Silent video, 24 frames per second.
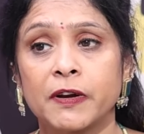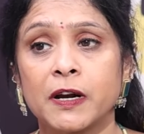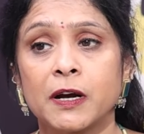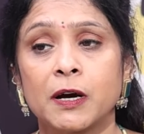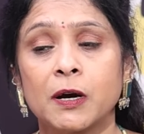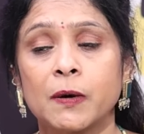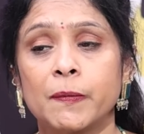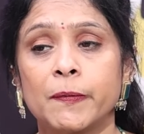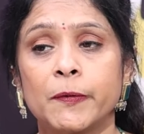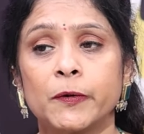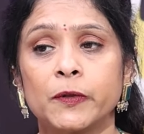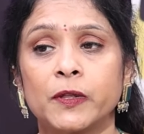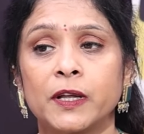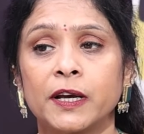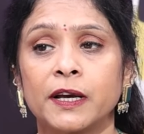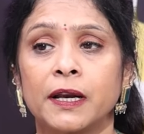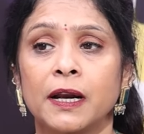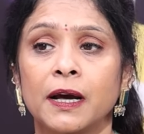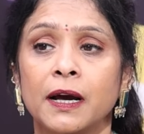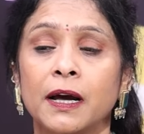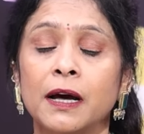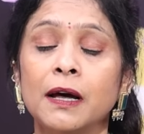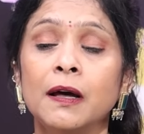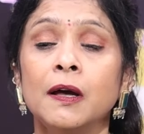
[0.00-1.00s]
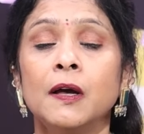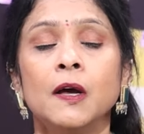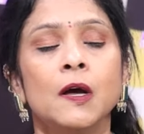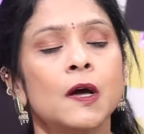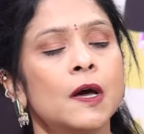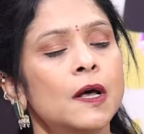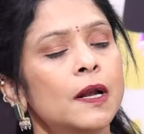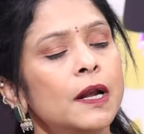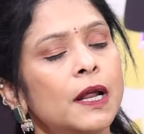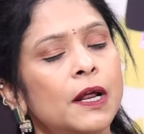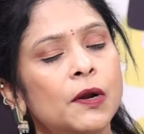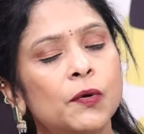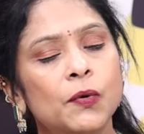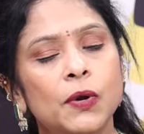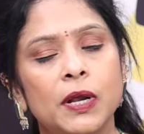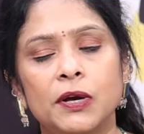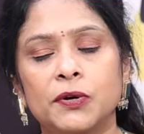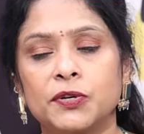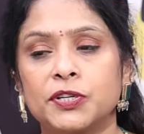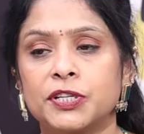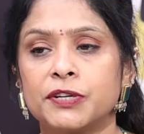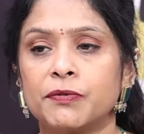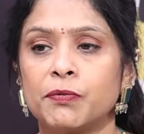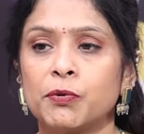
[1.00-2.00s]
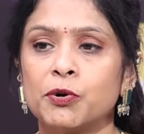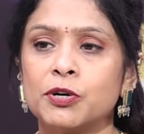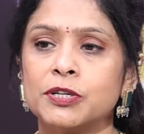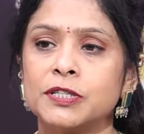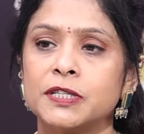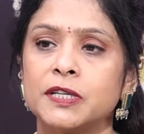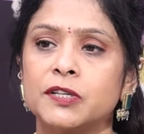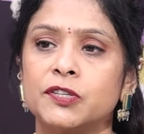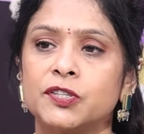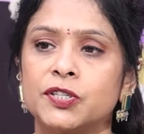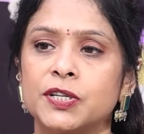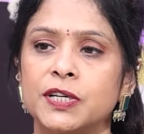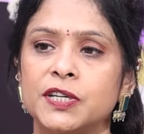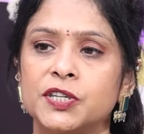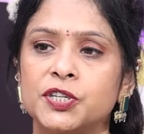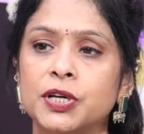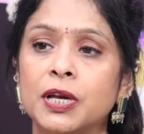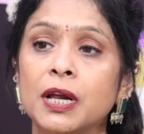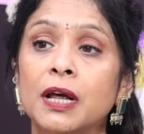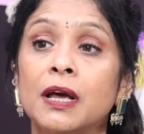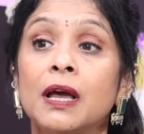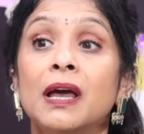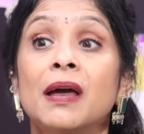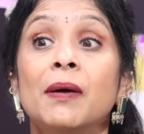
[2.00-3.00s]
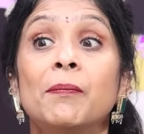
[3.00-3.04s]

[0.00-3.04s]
వినకపోతే గినక నేను నీకు డివోర్స్ ఇచ్చేసి